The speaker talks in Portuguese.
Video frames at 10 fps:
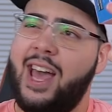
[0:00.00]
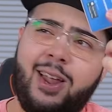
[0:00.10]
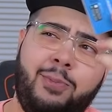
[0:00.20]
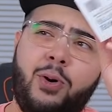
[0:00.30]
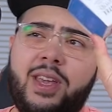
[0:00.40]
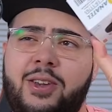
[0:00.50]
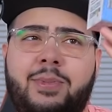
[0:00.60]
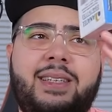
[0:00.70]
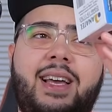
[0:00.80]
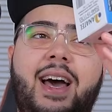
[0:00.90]
ela é um pouquinho
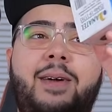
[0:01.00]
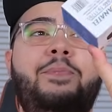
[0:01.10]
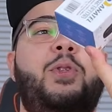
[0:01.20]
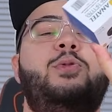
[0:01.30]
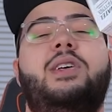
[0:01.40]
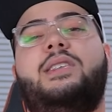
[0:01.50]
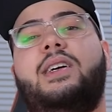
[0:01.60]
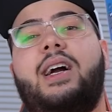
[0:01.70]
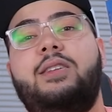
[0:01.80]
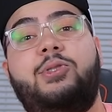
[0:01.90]
mais cara, custa
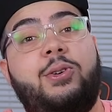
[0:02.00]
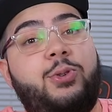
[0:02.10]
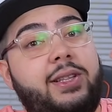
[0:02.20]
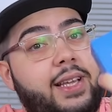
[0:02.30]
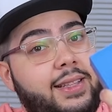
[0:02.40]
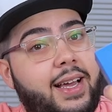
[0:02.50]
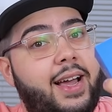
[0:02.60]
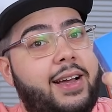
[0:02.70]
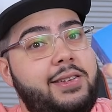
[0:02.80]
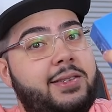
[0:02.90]
cerca de seus 80
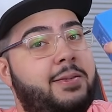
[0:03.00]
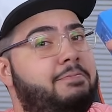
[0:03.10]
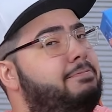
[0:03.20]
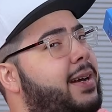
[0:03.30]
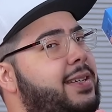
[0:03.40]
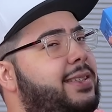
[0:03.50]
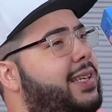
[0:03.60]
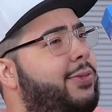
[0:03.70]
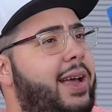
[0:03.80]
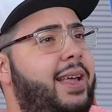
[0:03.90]
reais, mas
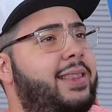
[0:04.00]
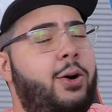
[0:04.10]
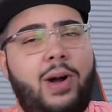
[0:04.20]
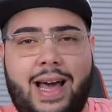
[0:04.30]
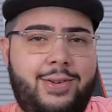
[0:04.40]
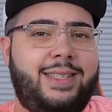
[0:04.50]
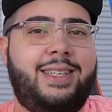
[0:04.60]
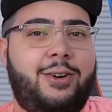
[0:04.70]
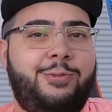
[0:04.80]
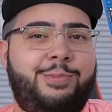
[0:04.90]
não é tão caro
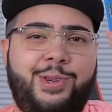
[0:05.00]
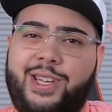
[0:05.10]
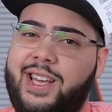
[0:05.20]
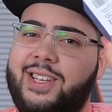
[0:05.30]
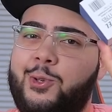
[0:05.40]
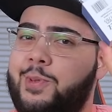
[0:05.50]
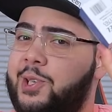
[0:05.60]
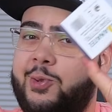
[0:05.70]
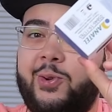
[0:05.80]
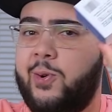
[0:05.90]
assim não, porque
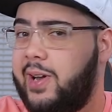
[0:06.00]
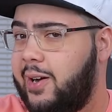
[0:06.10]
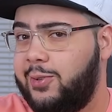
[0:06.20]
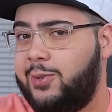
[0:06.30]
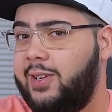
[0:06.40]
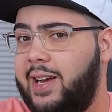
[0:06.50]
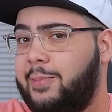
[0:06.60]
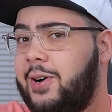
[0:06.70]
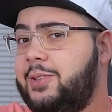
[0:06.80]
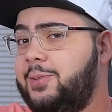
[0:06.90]
substitui qualquer controle
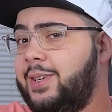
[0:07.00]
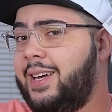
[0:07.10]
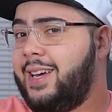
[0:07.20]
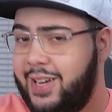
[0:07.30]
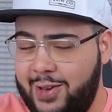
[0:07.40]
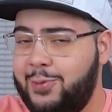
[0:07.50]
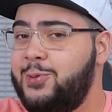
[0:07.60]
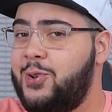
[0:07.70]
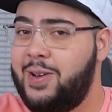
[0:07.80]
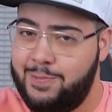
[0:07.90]
remoto e
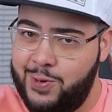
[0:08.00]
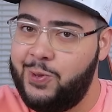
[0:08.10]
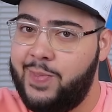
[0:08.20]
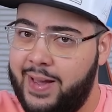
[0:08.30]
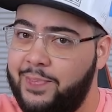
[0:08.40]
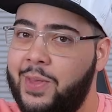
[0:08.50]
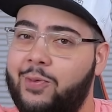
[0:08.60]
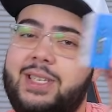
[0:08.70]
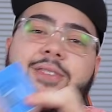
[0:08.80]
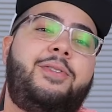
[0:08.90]
funciona muito bem,
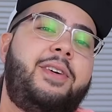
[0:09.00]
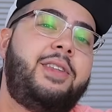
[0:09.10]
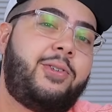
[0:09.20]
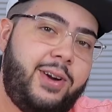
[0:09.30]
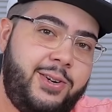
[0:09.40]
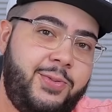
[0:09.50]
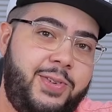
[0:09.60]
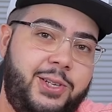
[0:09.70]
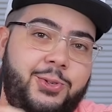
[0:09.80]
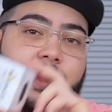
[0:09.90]
vocês vão ver ao decorrer do
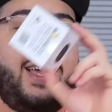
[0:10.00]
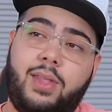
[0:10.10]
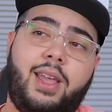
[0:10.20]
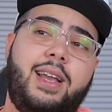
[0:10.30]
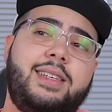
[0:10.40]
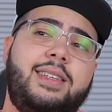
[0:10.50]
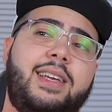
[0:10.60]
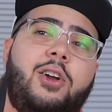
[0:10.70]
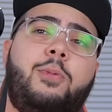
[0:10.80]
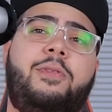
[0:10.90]
vídeo. Esse
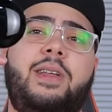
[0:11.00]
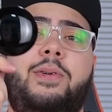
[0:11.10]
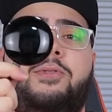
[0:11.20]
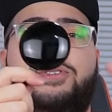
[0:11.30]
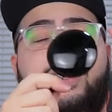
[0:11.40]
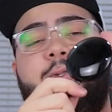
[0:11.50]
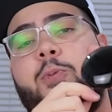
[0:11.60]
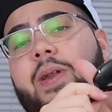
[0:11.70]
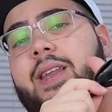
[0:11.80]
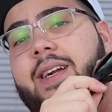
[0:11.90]
daqui, como falei para vocês,
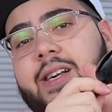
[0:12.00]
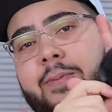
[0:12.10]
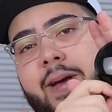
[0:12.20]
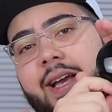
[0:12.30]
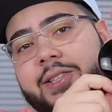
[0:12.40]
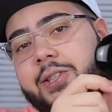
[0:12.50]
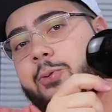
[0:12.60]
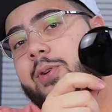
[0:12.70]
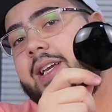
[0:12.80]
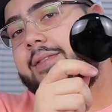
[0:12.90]
comprei na GearBest,
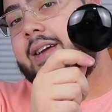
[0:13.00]
o link